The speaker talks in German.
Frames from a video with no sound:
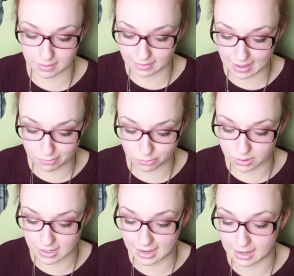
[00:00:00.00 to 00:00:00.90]
das nervt
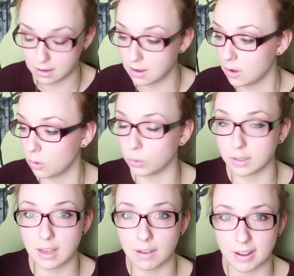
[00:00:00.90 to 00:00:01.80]
total.
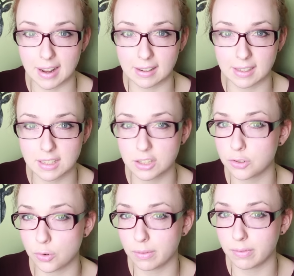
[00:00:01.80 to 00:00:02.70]
Und die hier waren halt richtig
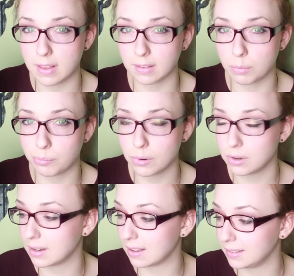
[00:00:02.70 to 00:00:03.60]
schön fest
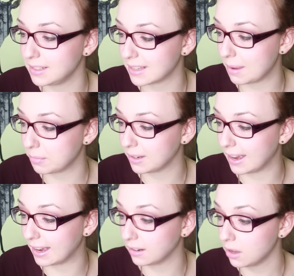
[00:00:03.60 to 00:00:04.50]
gebunden, da ist nichts
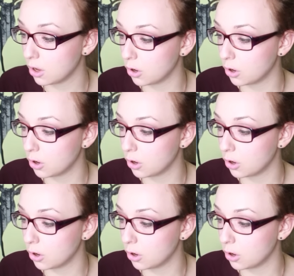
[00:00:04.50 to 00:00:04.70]
abgegangen.